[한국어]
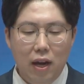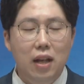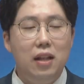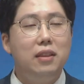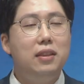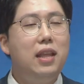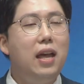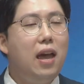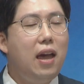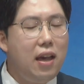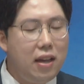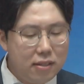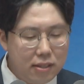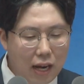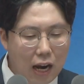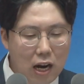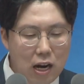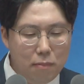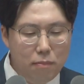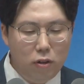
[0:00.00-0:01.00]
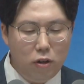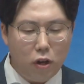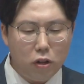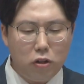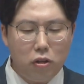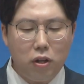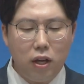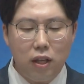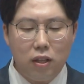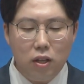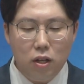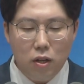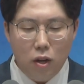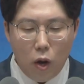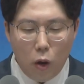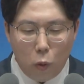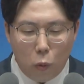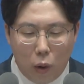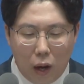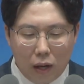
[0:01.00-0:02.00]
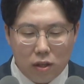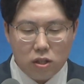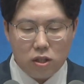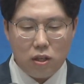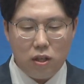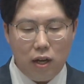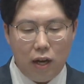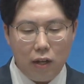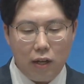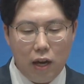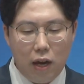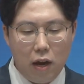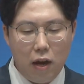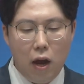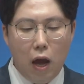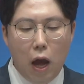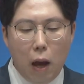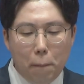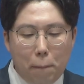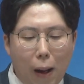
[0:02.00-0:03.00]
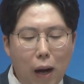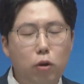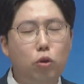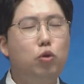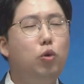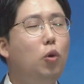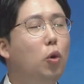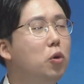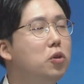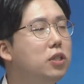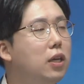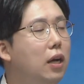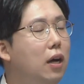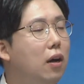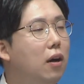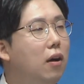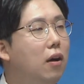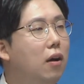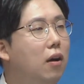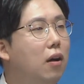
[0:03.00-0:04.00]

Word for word: 내 삶을 어떻게든 확실하게 바꾸고자